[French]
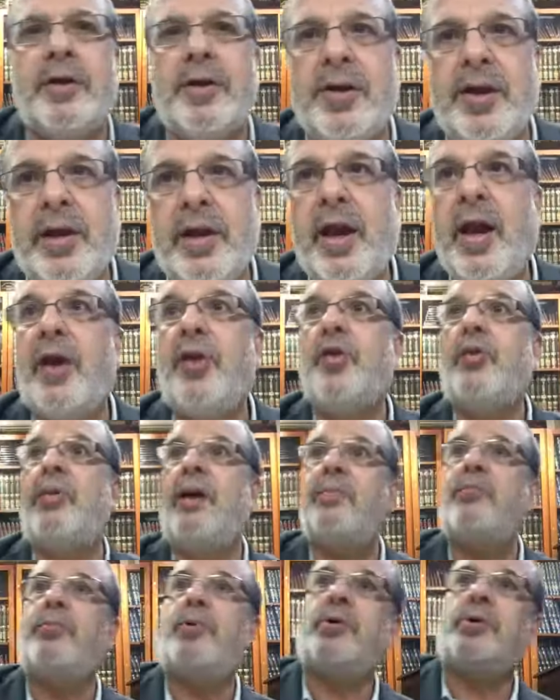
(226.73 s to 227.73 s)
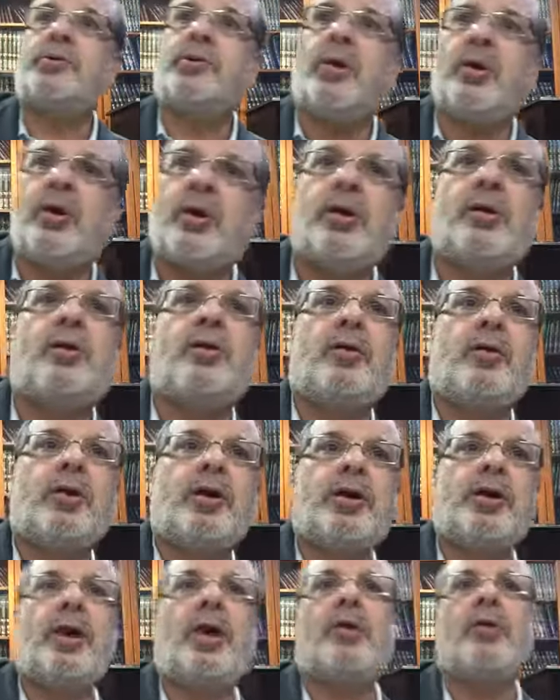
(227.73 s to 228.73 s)
il est un homme important,
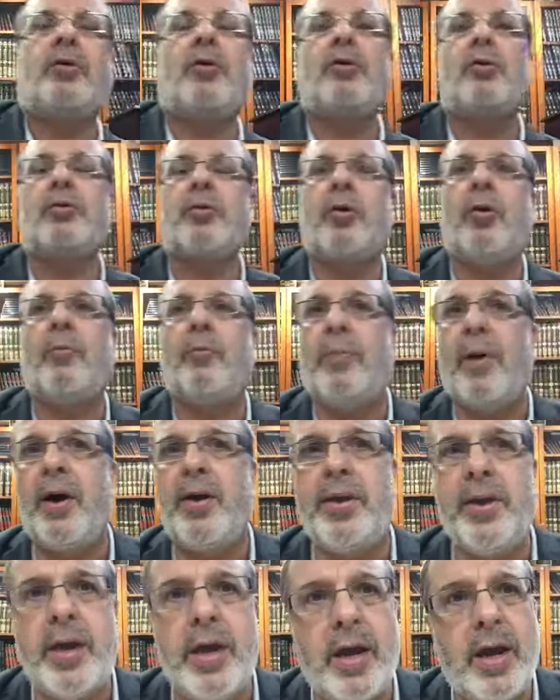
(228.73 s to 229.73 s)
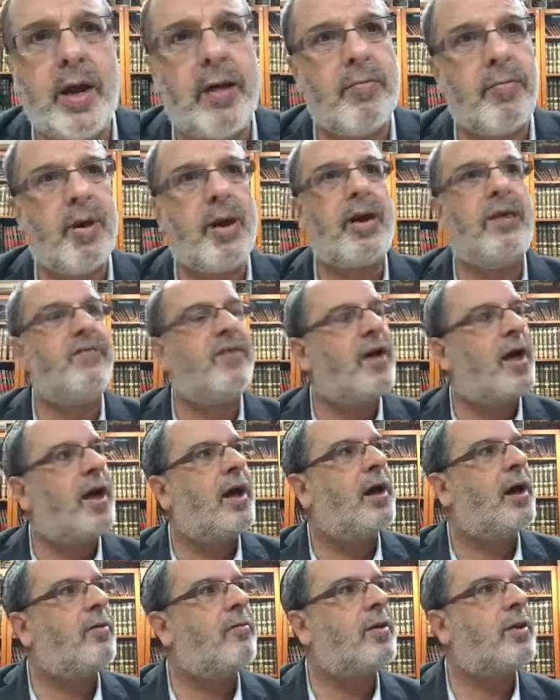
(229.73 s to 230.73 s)
il a une grosse compagnie, mais il vient
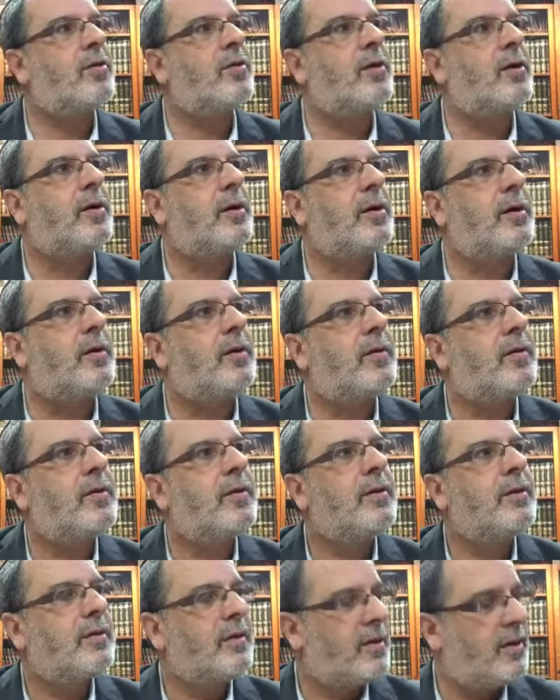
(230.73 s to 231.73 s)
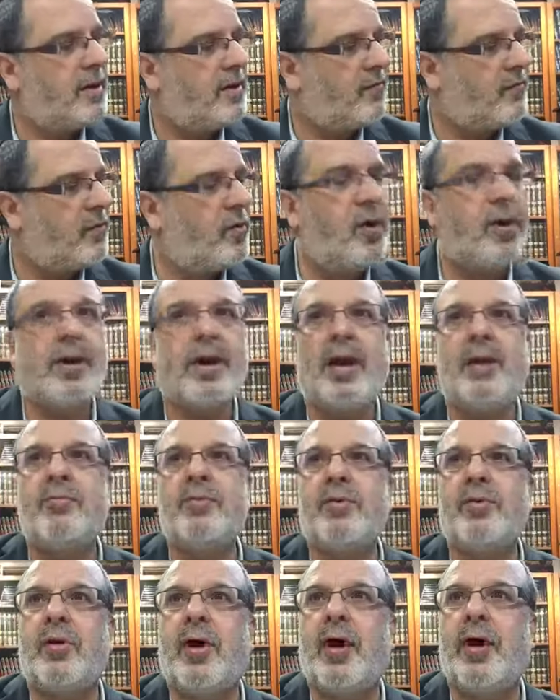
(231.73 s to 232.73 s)
à la maison, il faut,
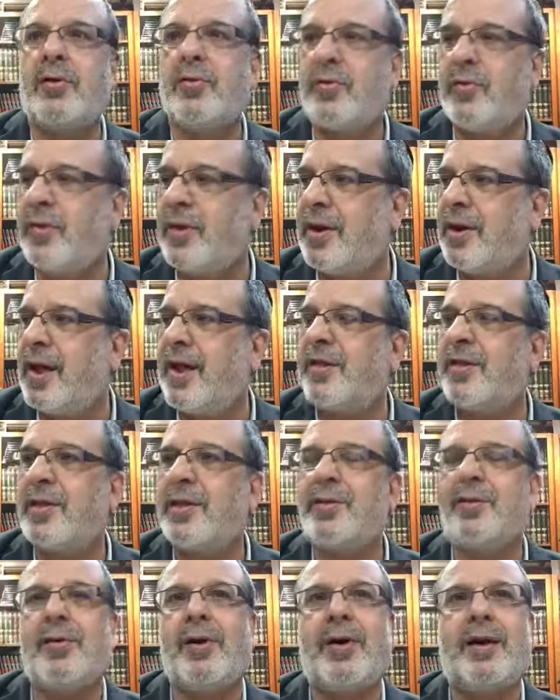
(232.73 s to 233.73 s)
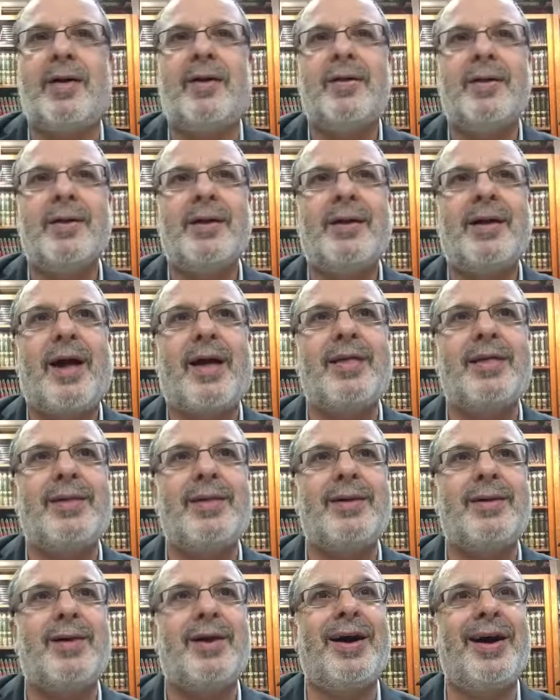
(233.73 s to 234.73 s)
calme-toi, tu es, assis-toi,
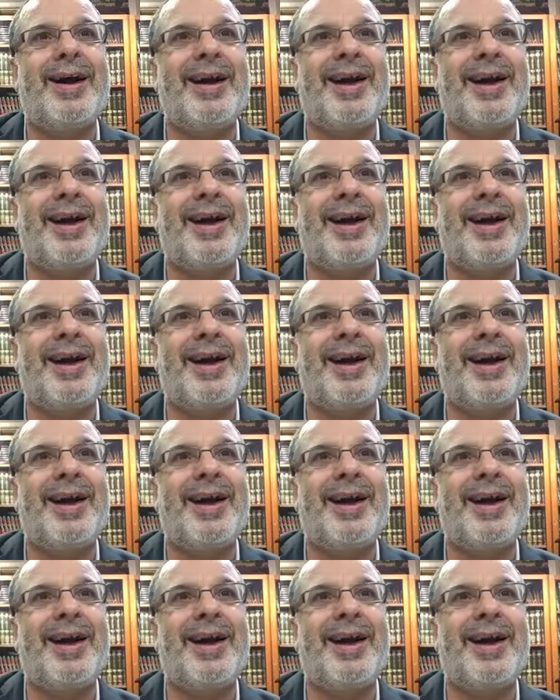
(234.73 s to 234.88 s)
assis-toi.